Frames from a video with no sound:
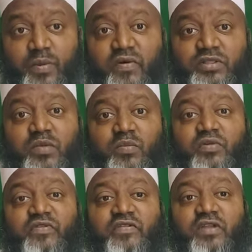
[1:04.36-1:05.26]
ప్రవక్త
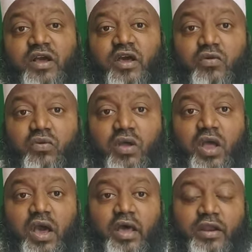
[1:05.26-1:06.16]
మొహమ్మద్ అస్లం గారు
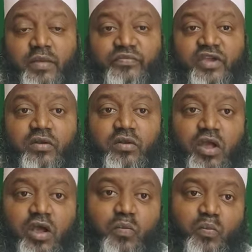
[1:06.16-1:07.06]
రంజాన్
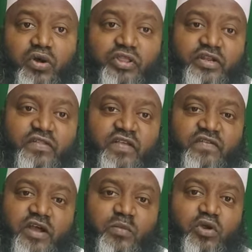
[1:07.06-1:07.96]
మొదటి
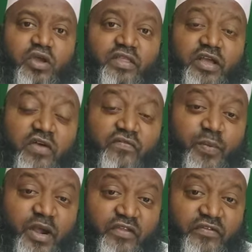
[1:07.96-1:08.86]
దశకంలో ఎతకాఫ్
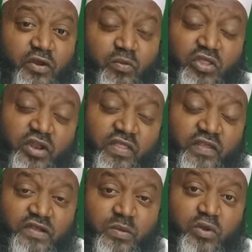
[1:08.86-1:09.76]
పాటించారు మొదటి
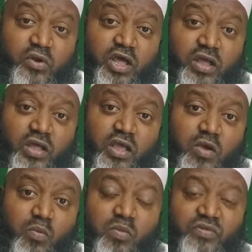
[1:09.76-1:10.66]
దశకంలో కూడా
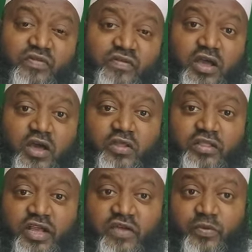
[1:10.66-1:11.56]
మొహమ్మద్ అస్లం గారు
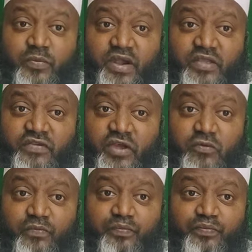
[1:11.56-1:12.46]
ఎతకాఫ్ను పాటించారు